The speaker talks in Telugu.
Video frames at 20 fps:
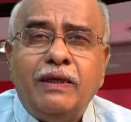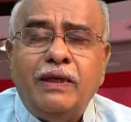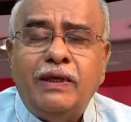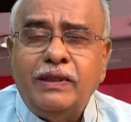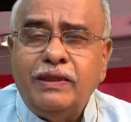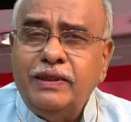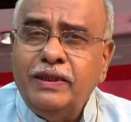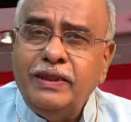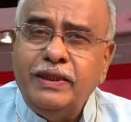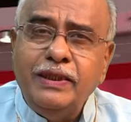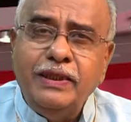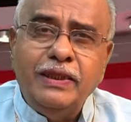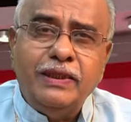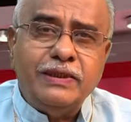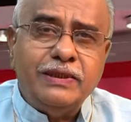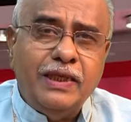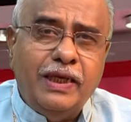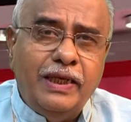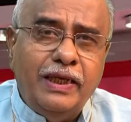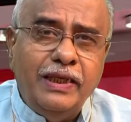ఆర్థికంగా
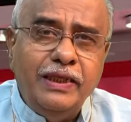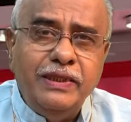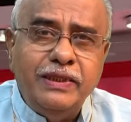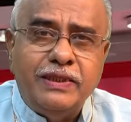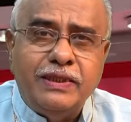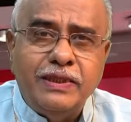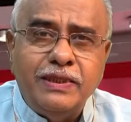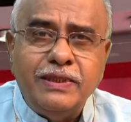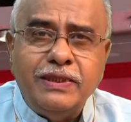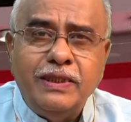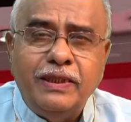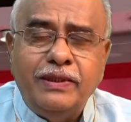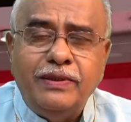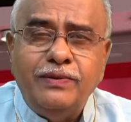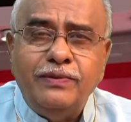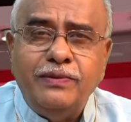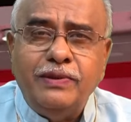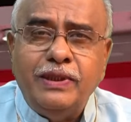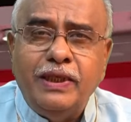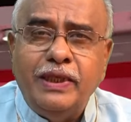సహాయం
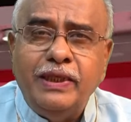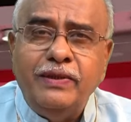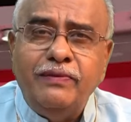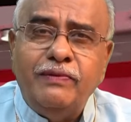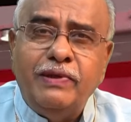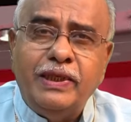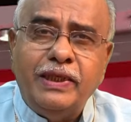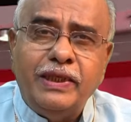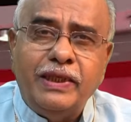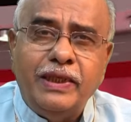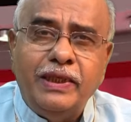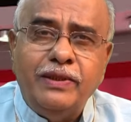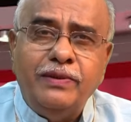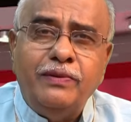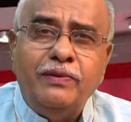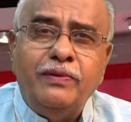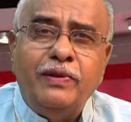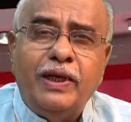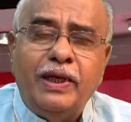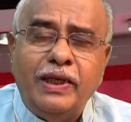చేశాడు కానీ వారికి
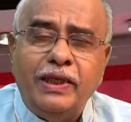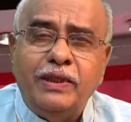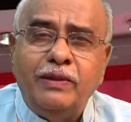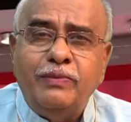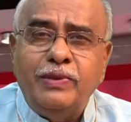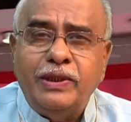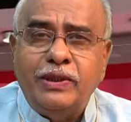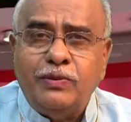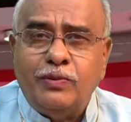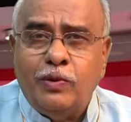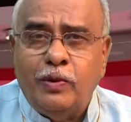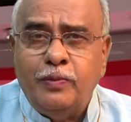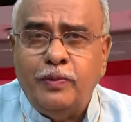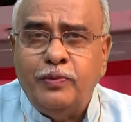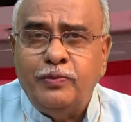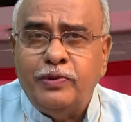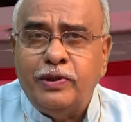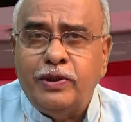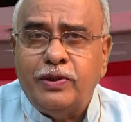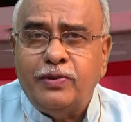ఏదో ఆయన మీద
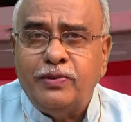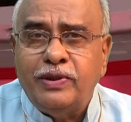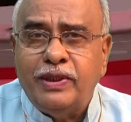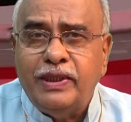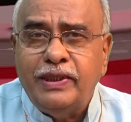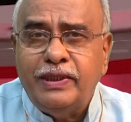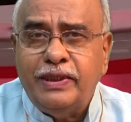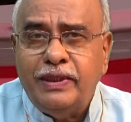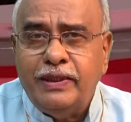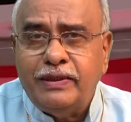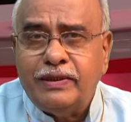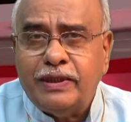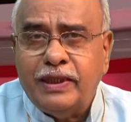కోపం ఉన్నట్టుంది అయితే